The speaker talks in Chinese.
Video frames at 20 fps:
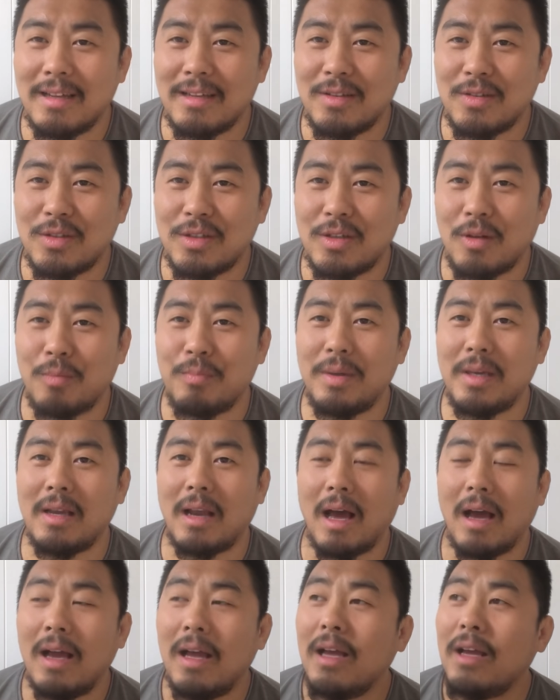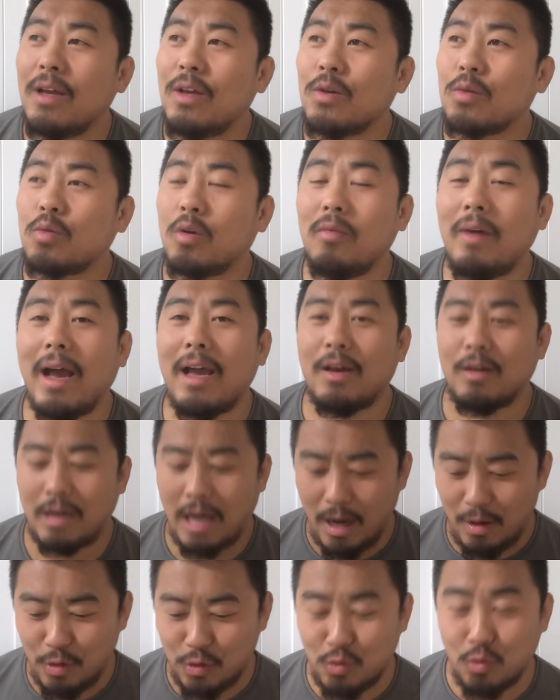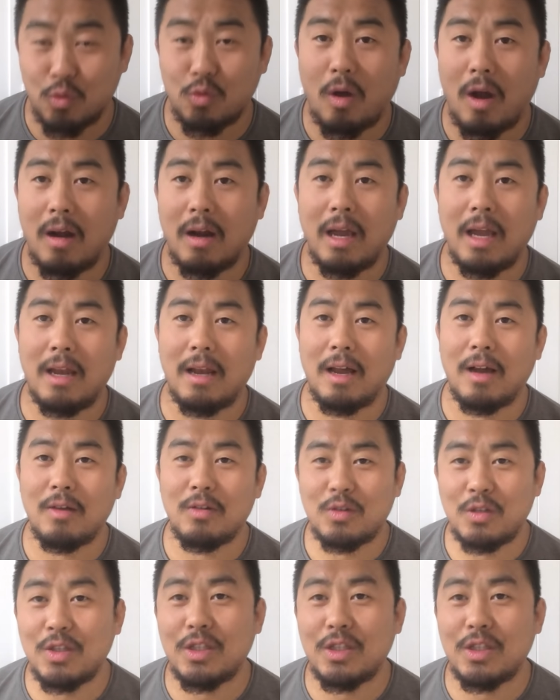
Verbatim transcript: 就小逼了，国外又开始组团黑了。